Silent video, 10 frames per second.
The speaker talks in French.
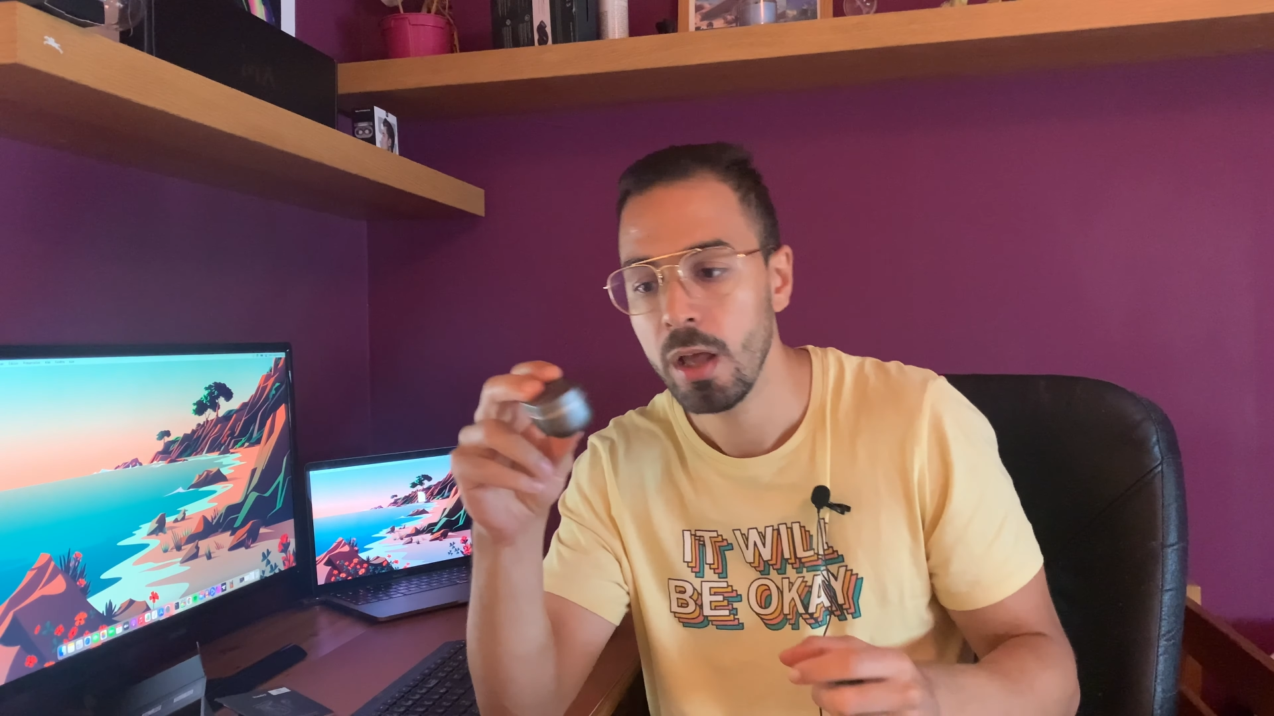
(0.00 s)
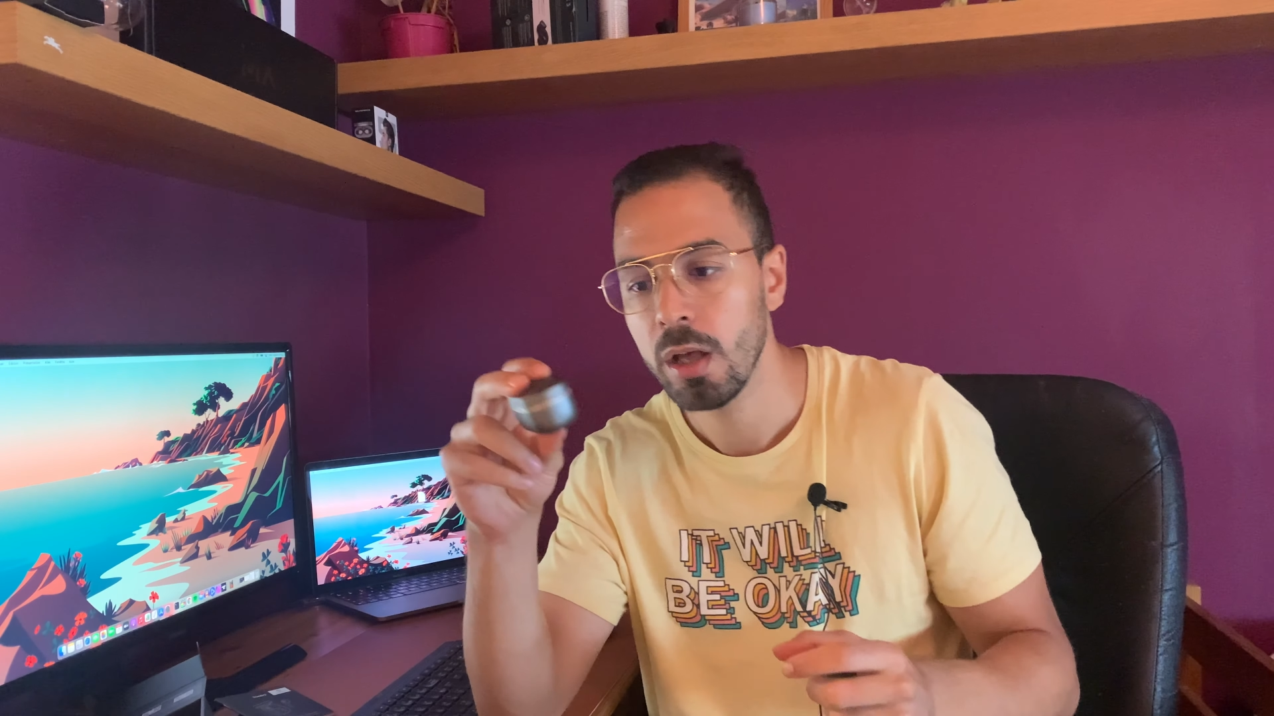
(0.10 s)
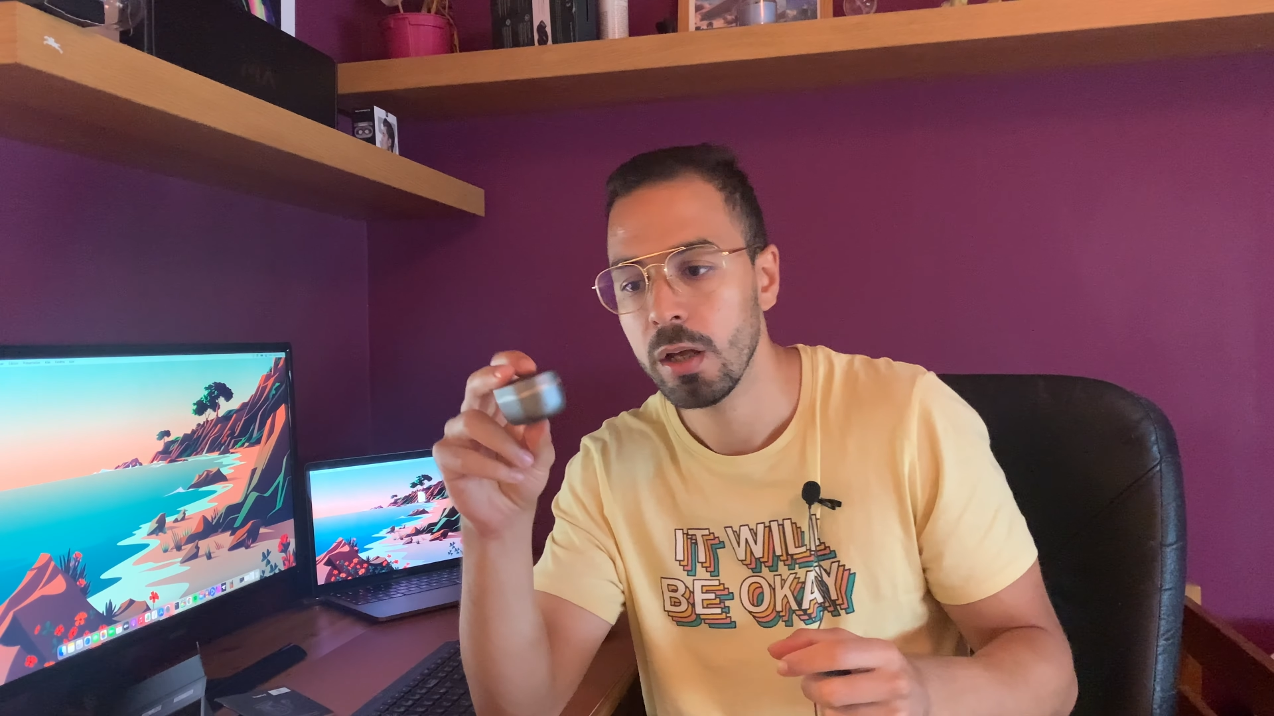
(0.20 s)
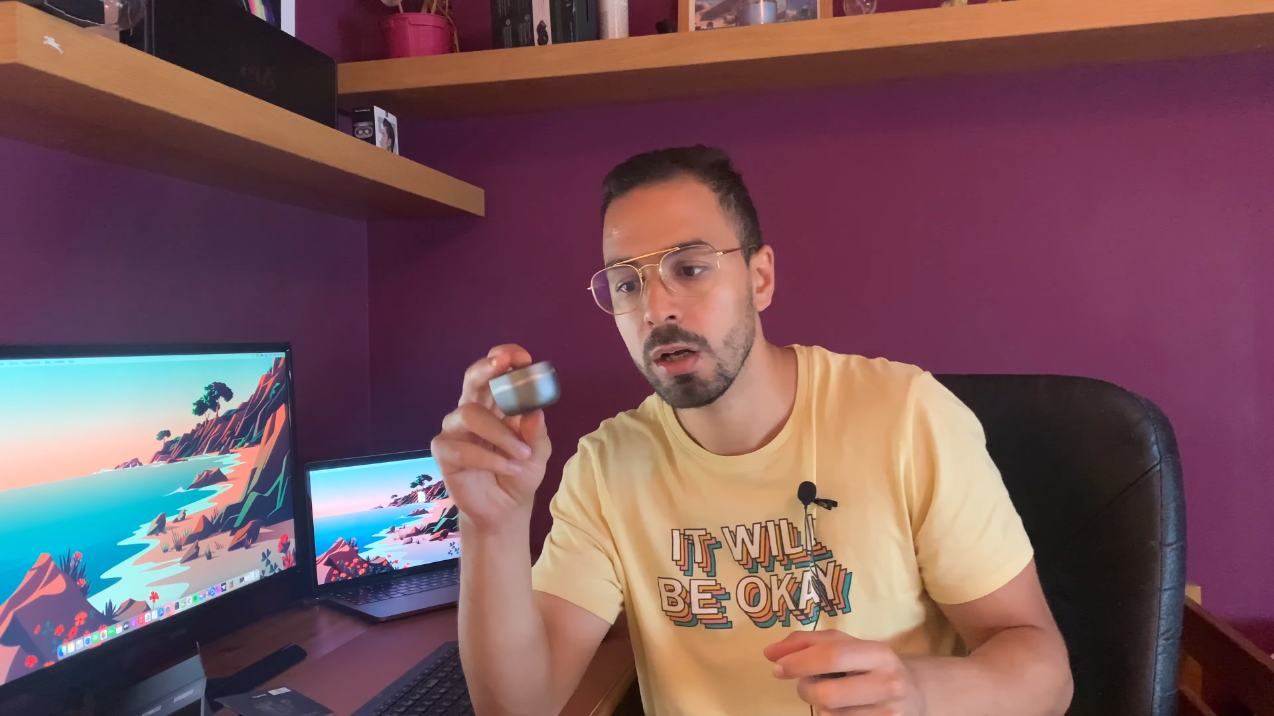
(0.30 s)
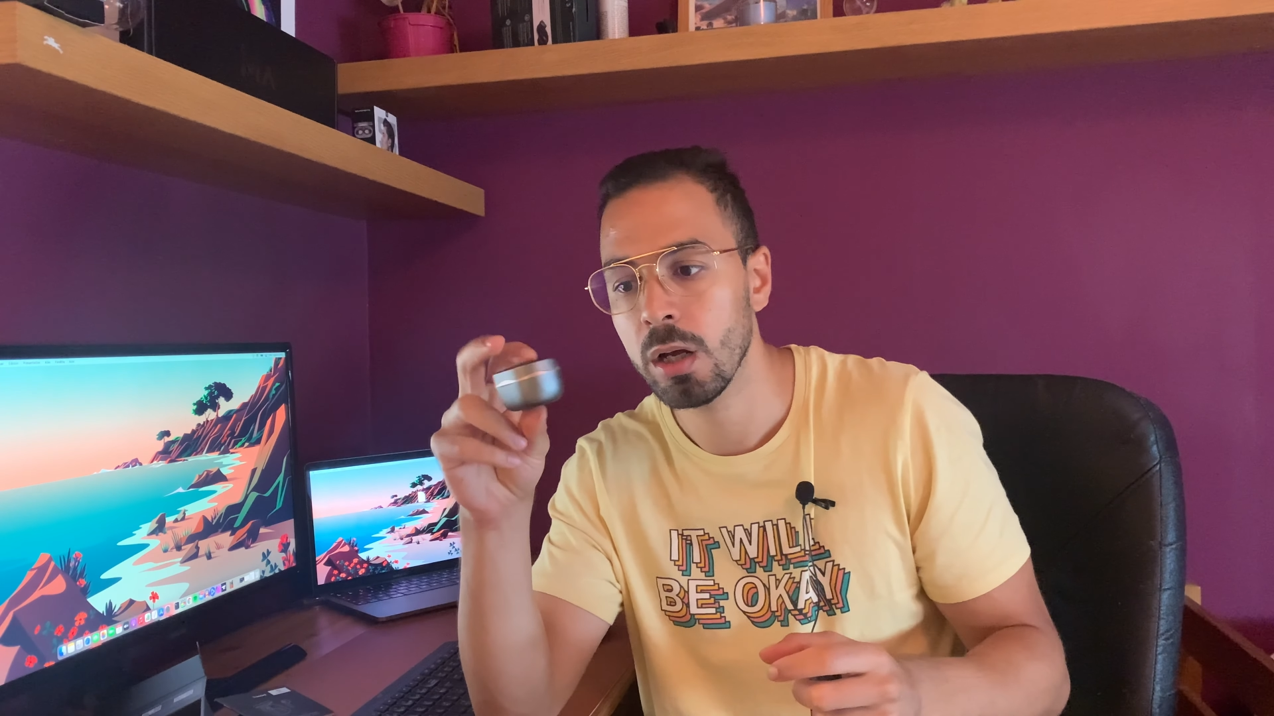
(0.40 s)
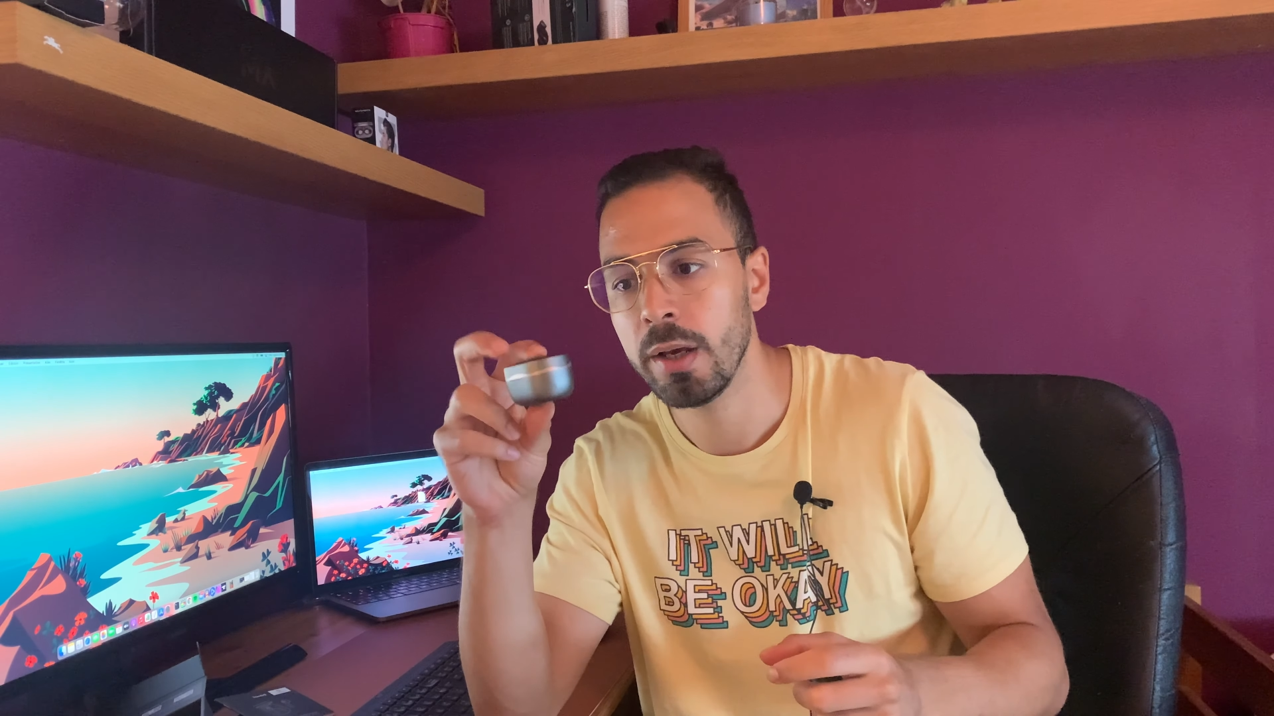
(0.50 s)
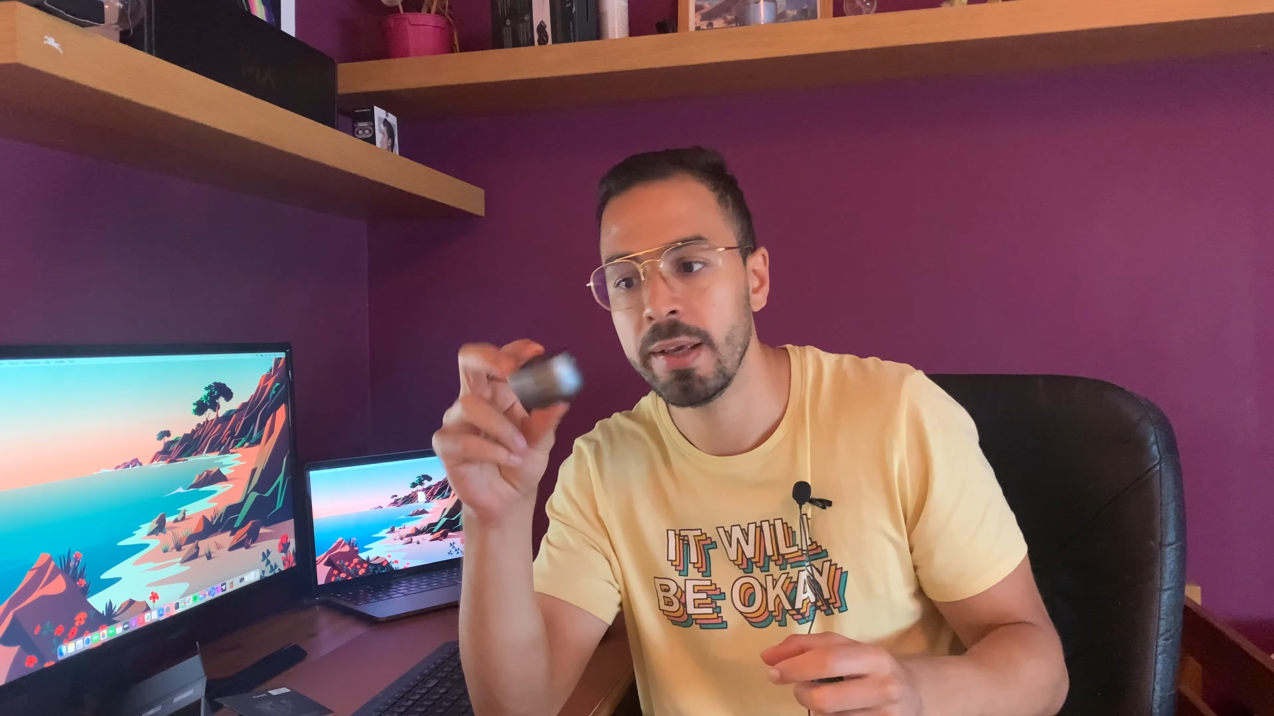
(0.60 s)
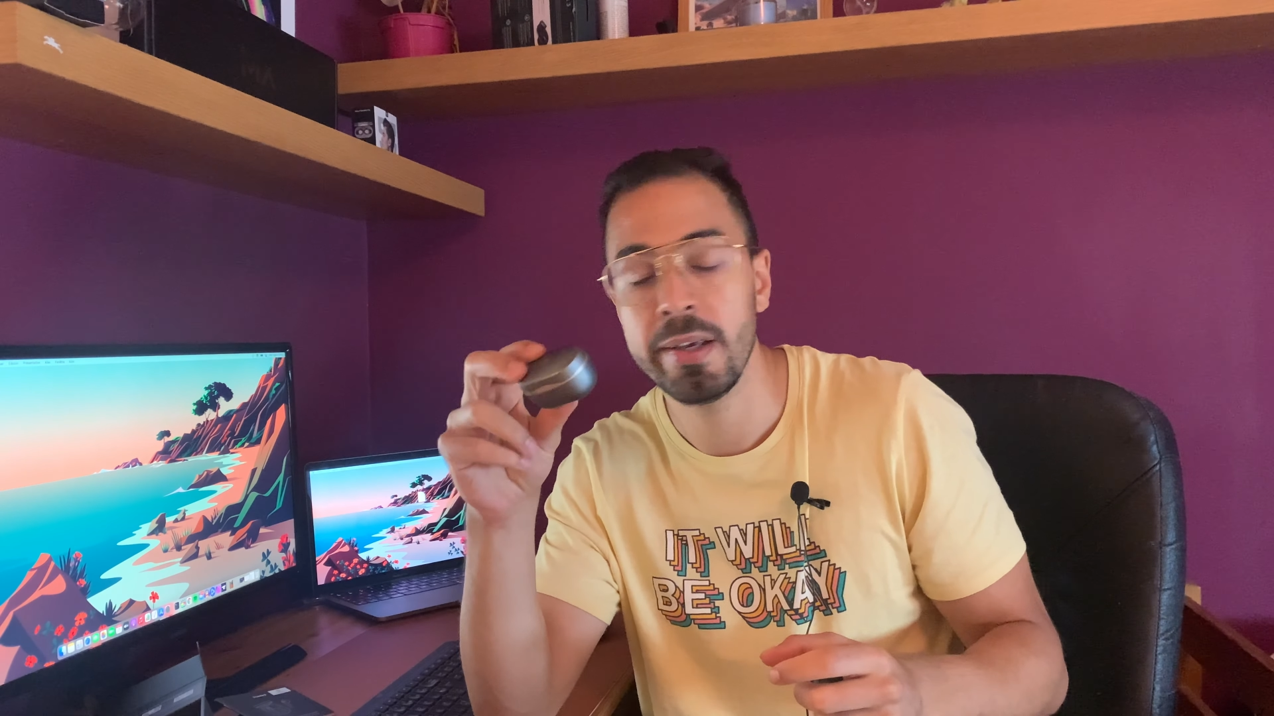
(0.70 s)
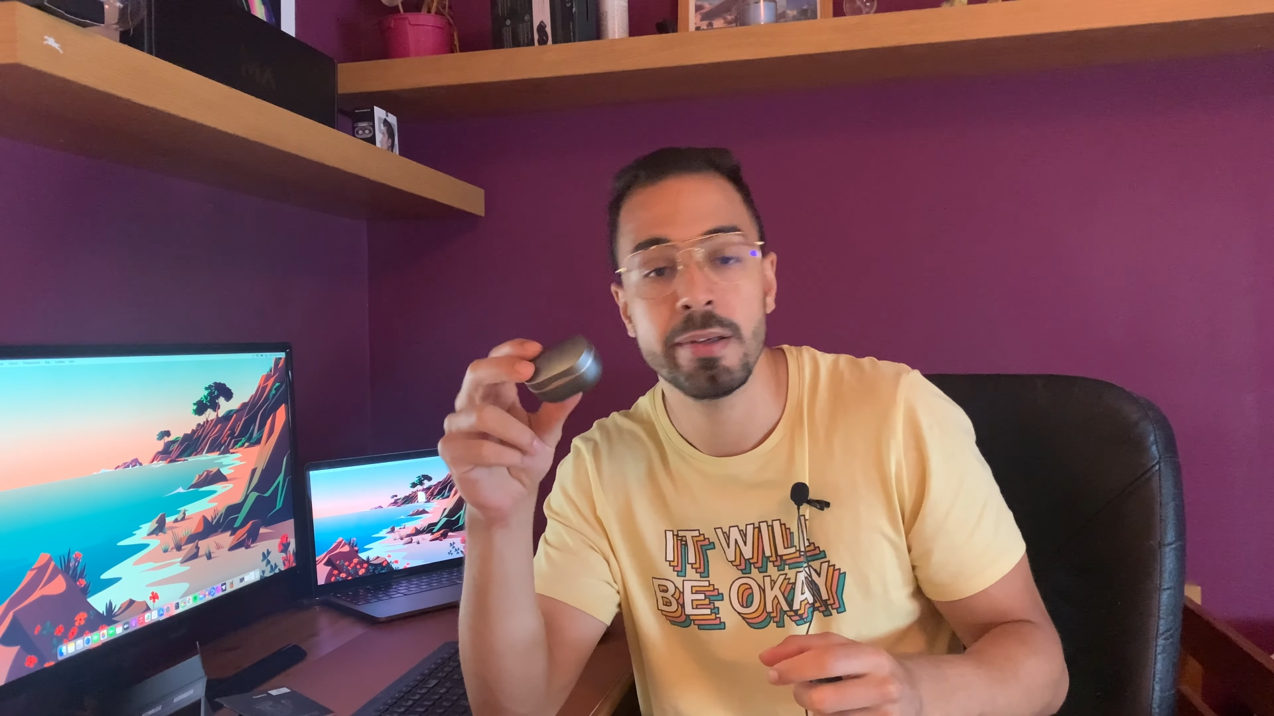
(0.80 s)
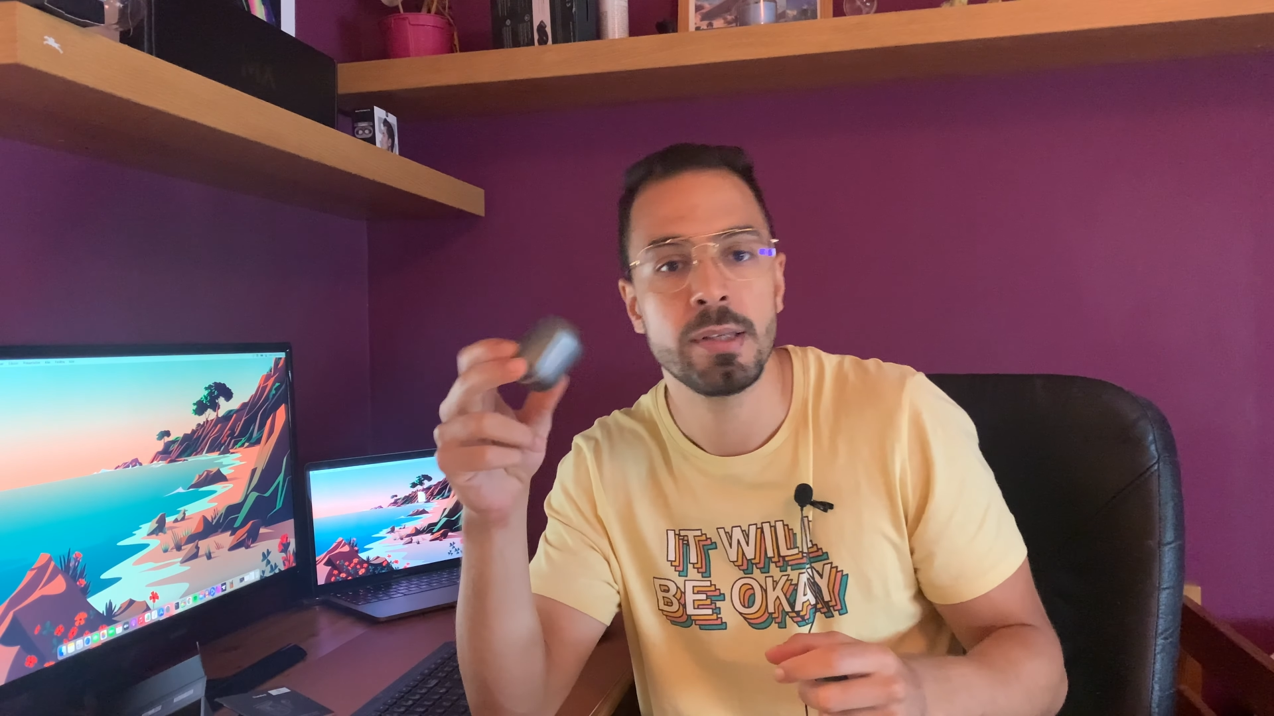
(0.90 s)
euh, et euh,